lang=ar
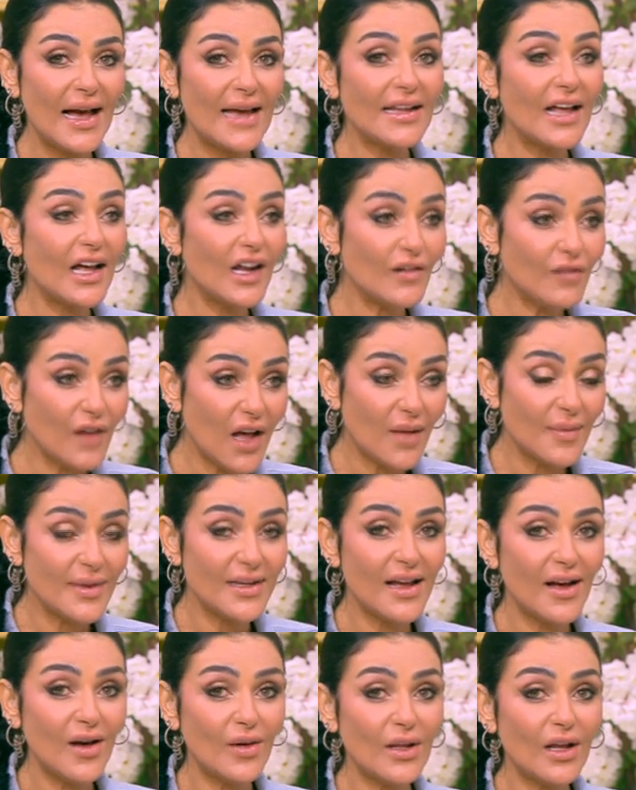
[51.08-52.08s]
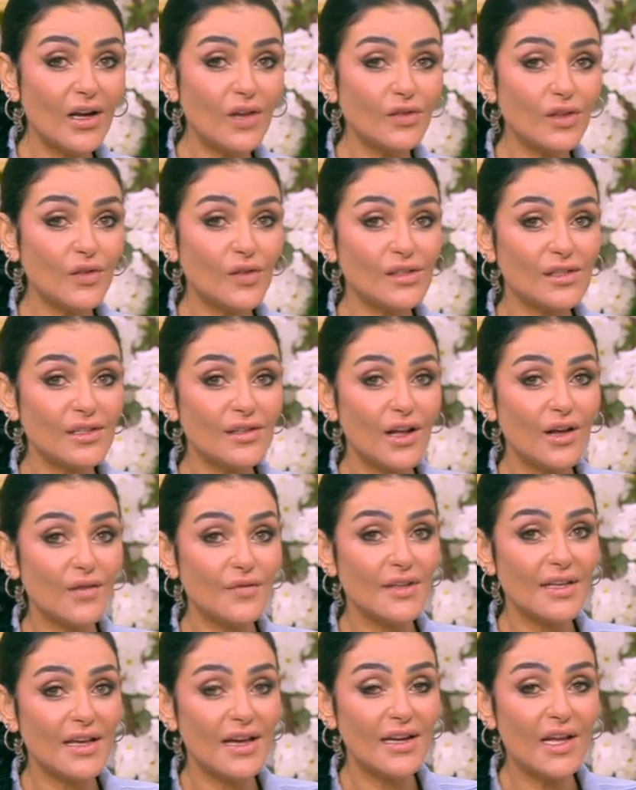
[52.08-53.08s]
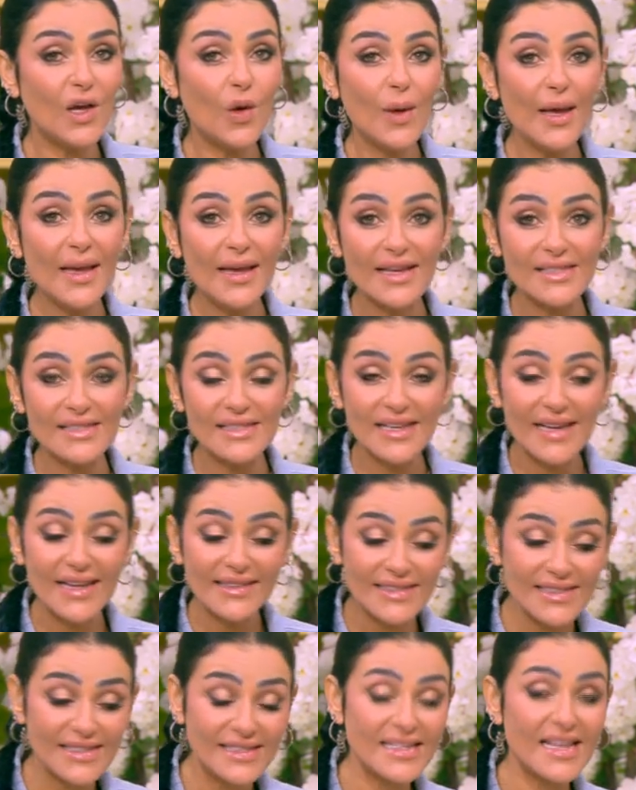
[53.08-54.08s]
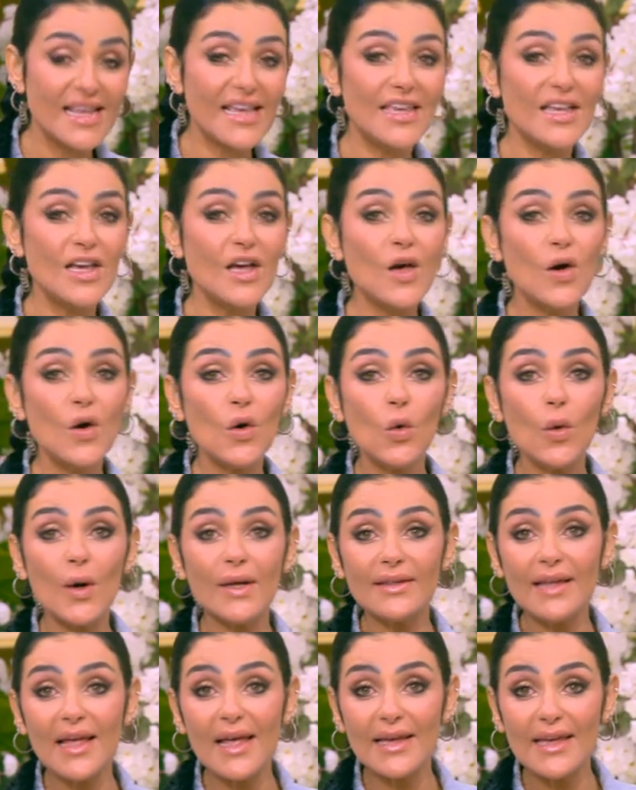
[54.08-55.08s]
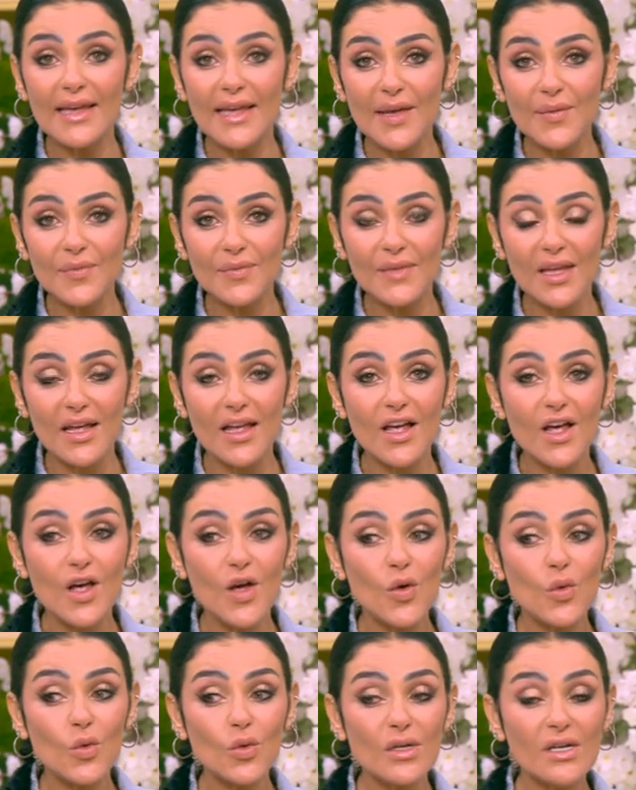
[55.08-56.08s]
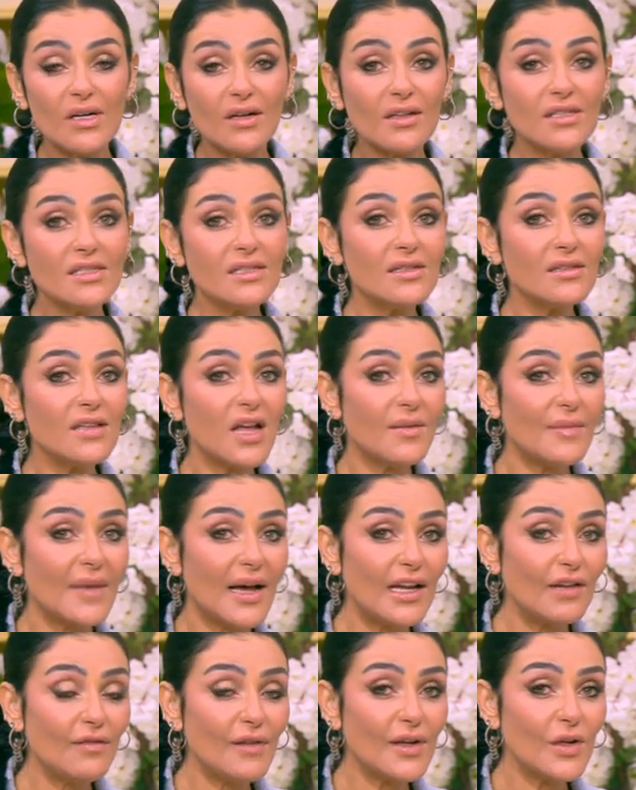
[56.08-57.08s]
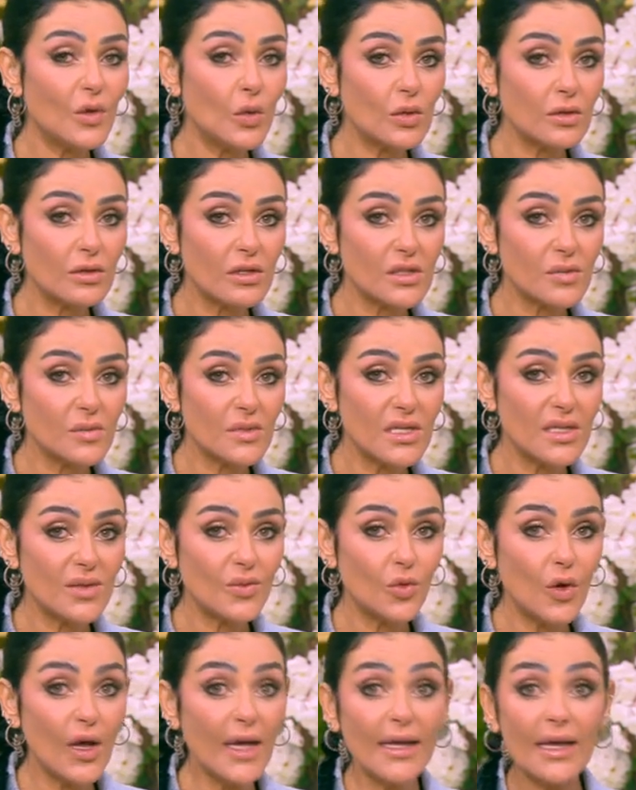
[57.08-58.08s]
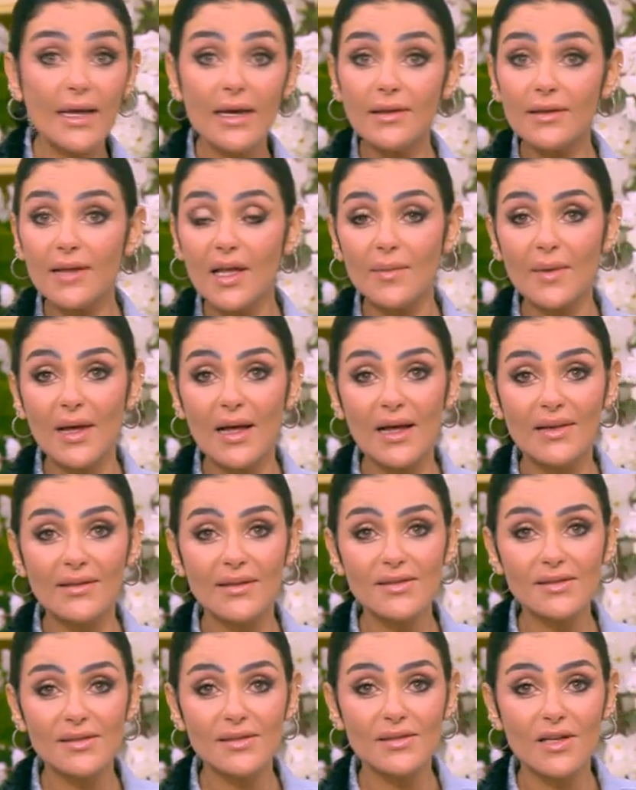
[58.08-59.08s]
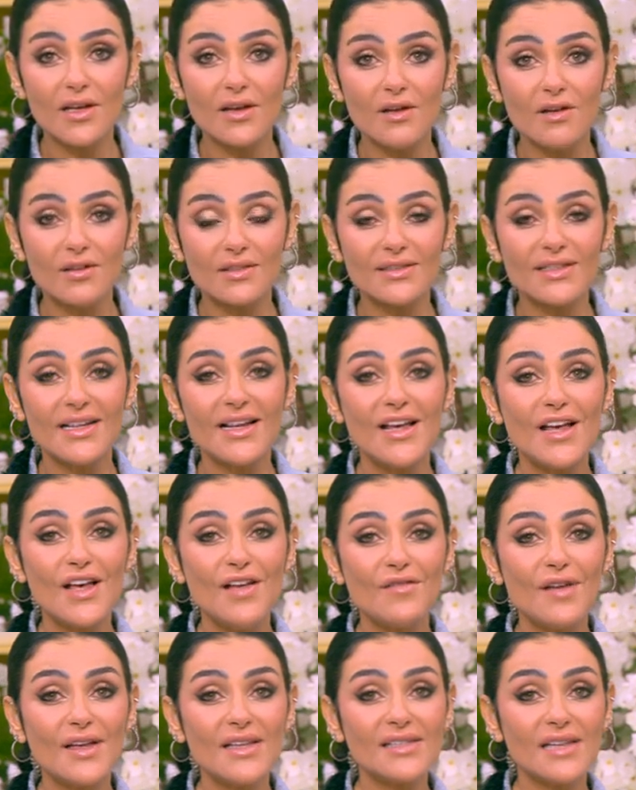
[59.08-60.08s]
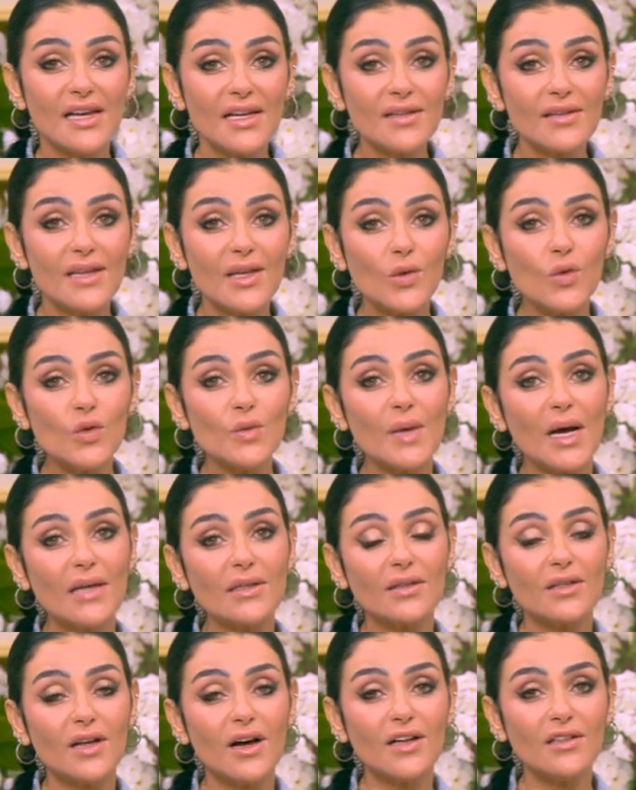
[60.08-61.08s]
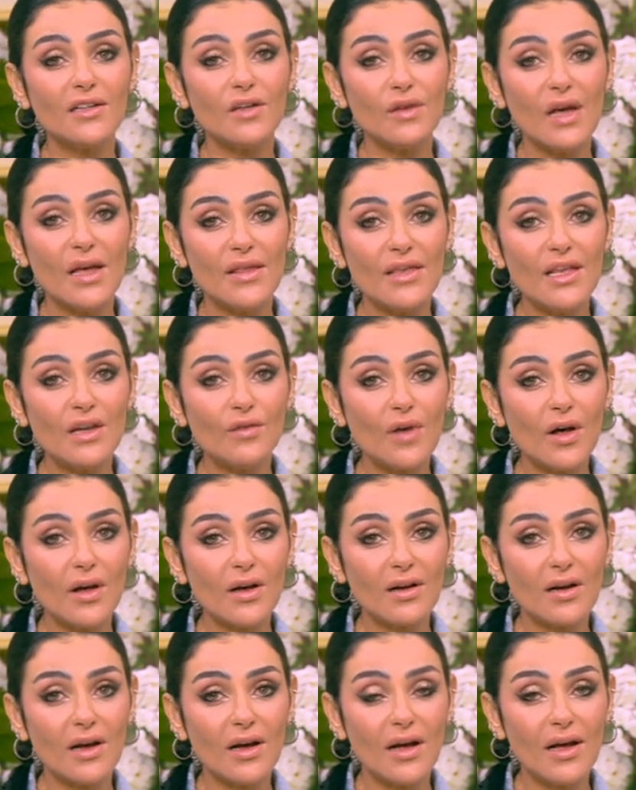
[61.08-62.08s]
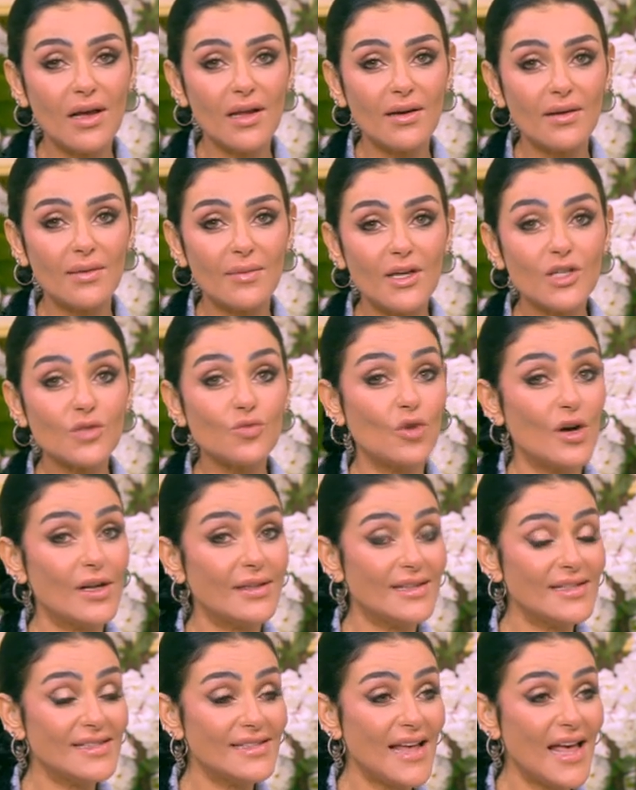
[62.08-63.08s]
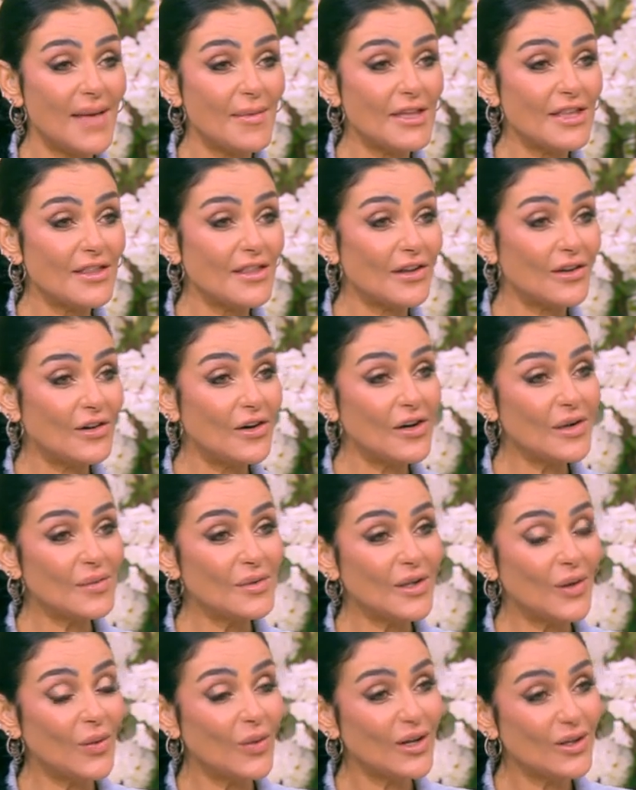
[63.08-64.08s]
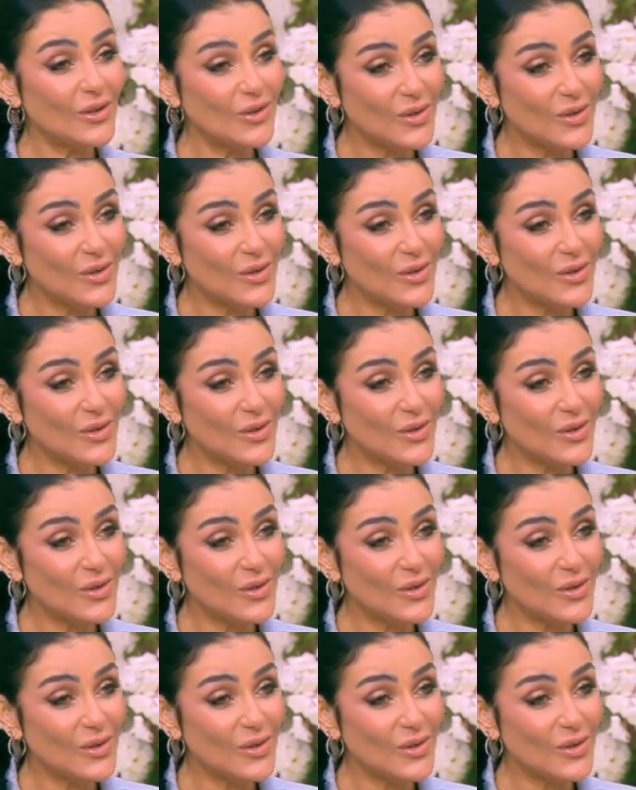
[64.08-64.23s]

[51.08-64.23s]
هنعرفها منها ونعرف تفاصيلها فيها الهوايه جت ازاي وقتها جه امتى وقصتها مع الفن والتصميم وحكايتها مع هندسه الطيران فيسعدنا يكون معانا النهارده في هذه الفقره الباش مهندسه اماني النجار منوره